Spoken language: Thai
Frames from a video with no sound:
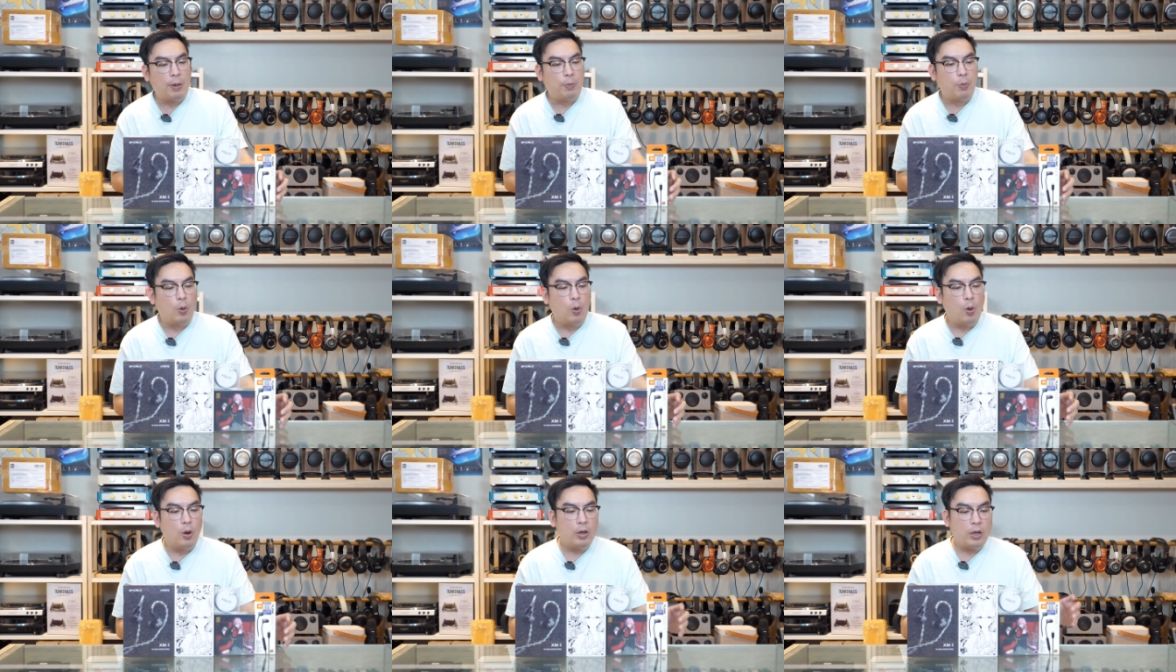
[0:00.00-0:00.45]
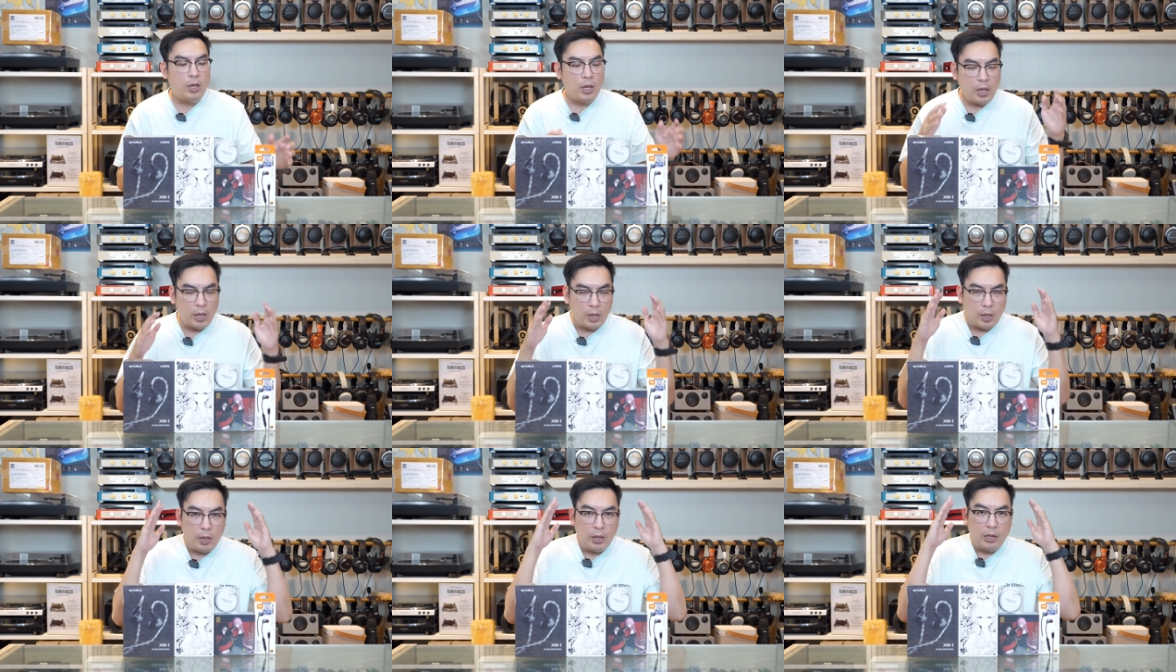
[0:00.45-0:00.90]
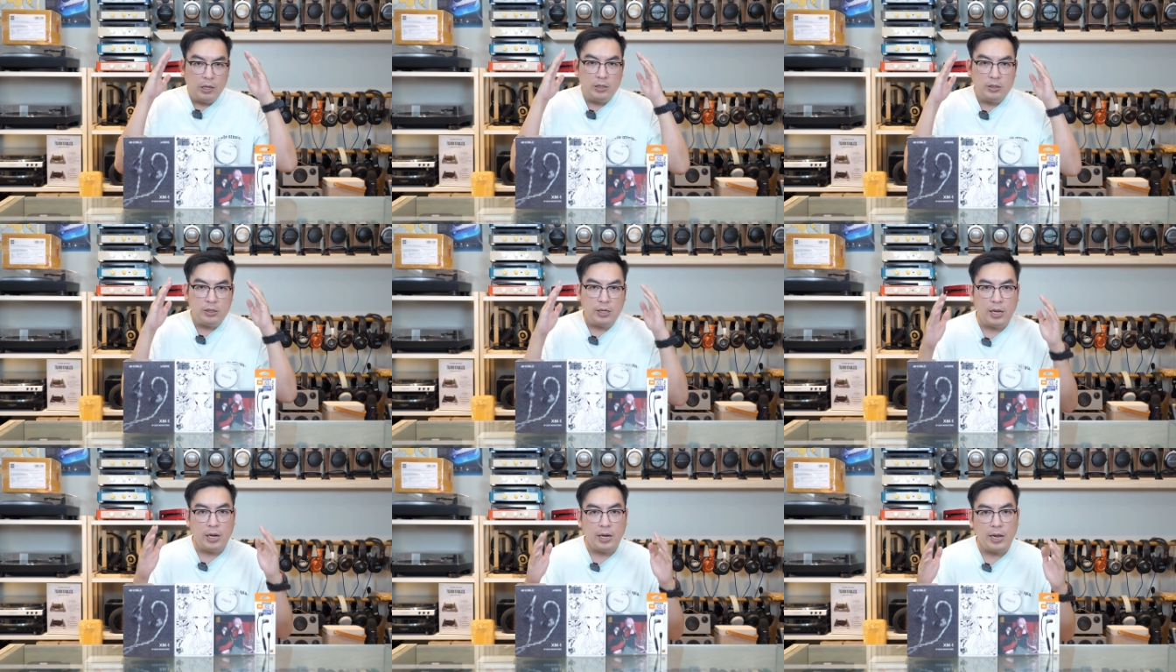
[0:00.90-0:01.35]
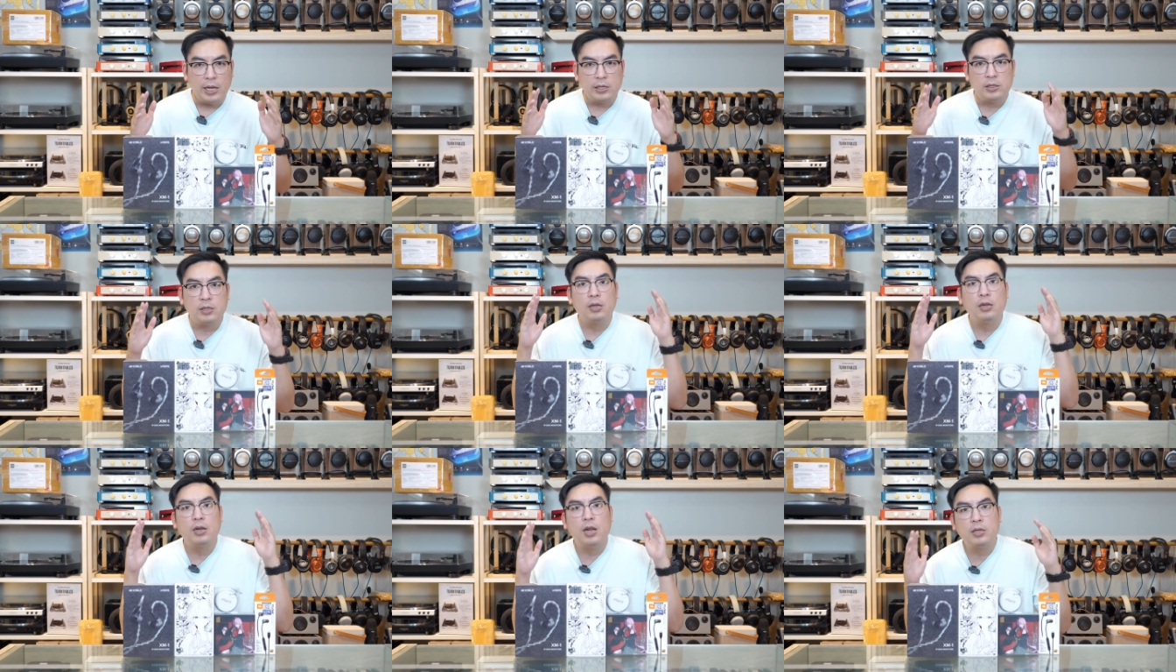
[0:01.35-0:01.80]
หรับคนที่ซีเรีย
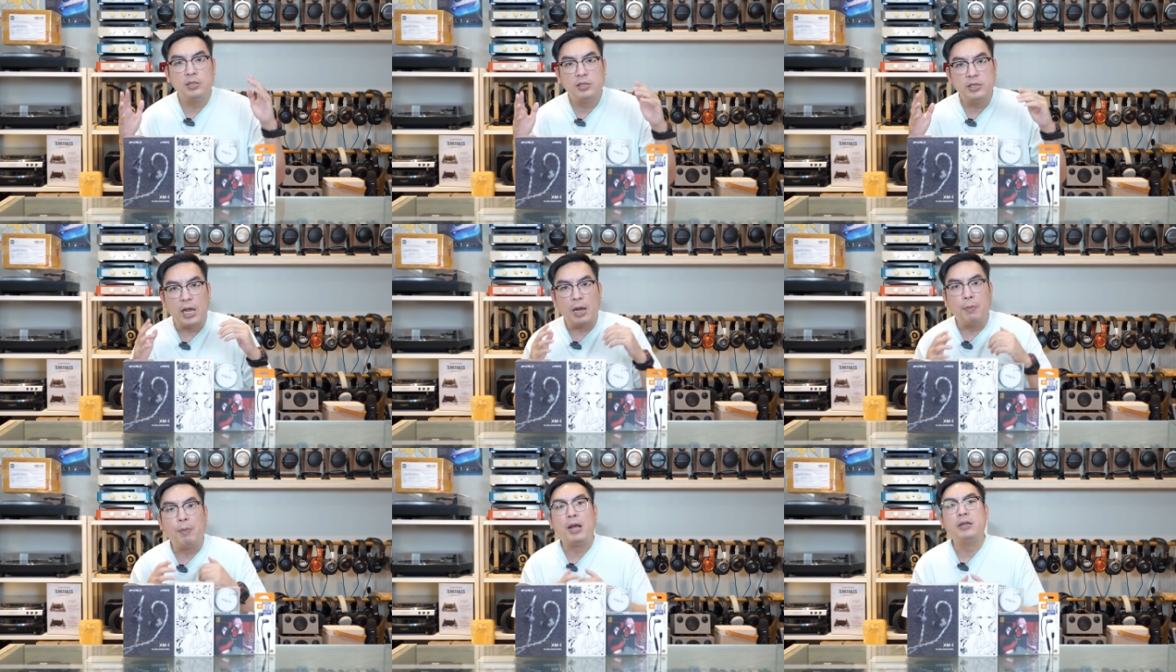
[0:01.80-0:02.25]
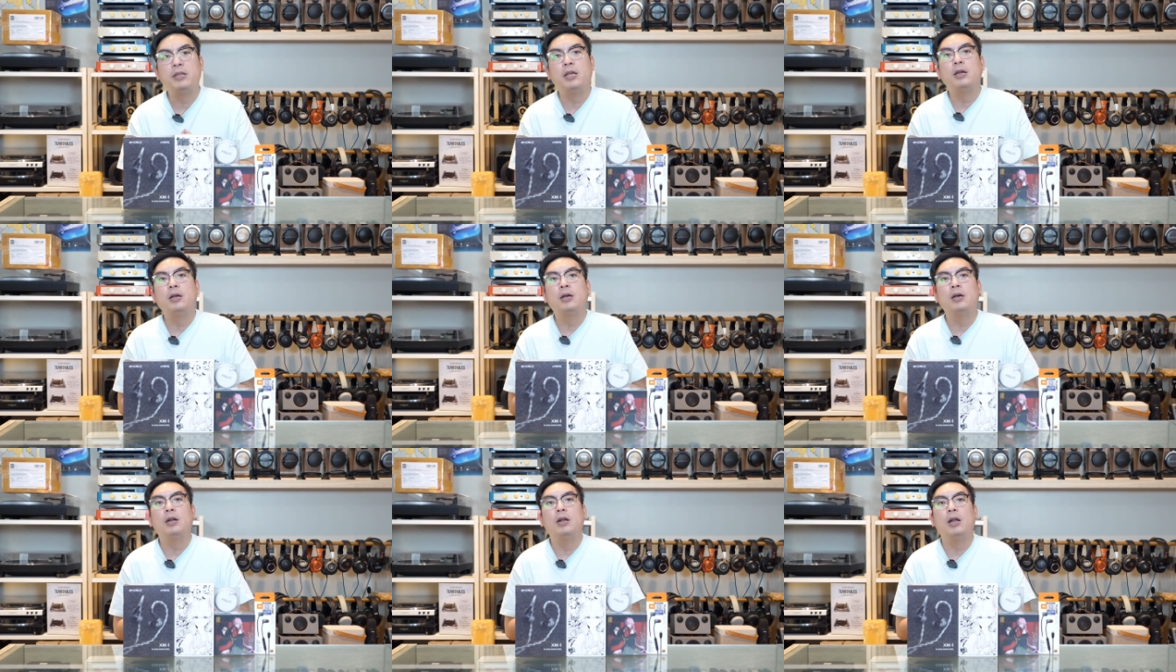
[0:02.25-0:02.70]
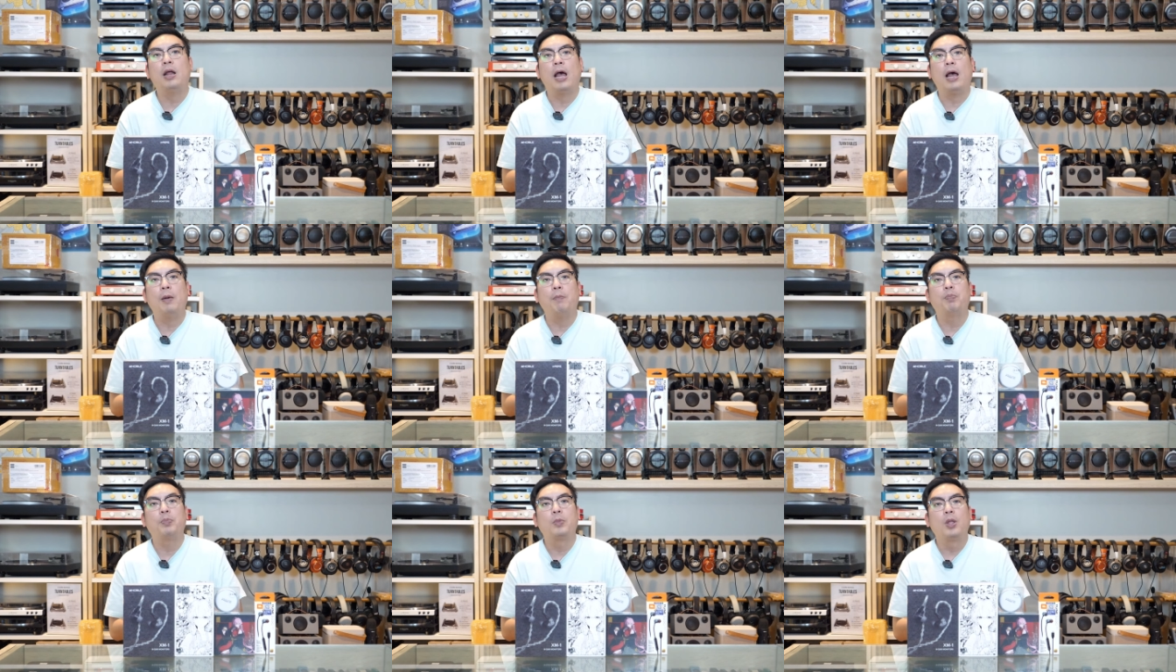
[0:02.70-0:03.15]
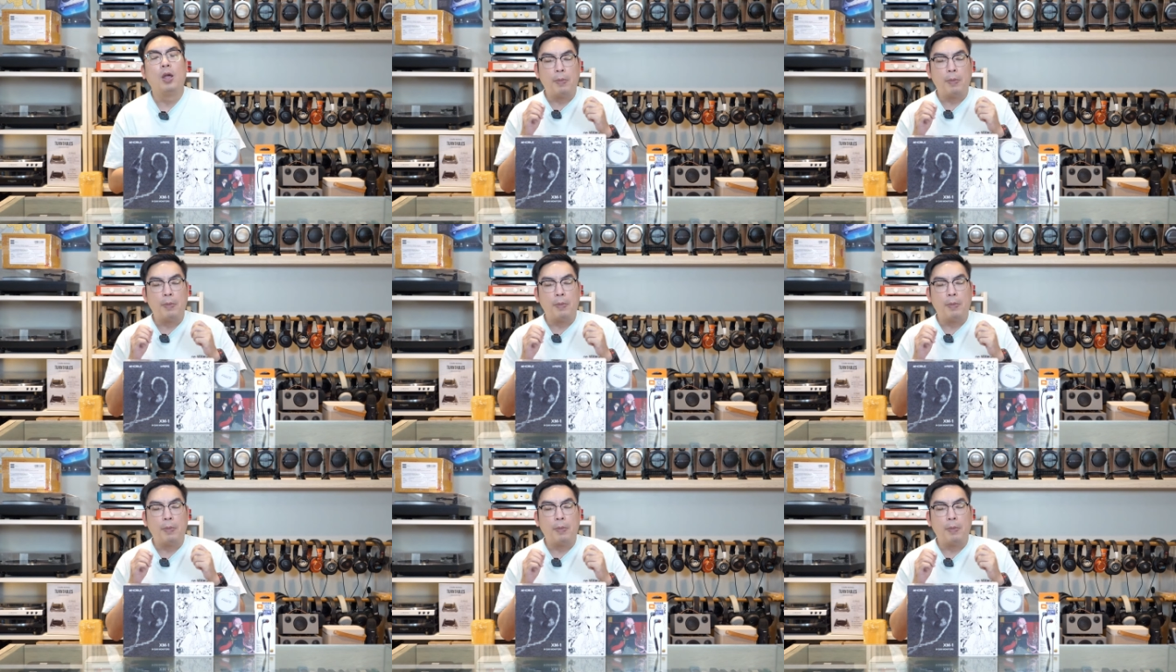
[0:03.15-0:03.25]
สเรื่องเสียงมากยิ่งขึ้นนะครับ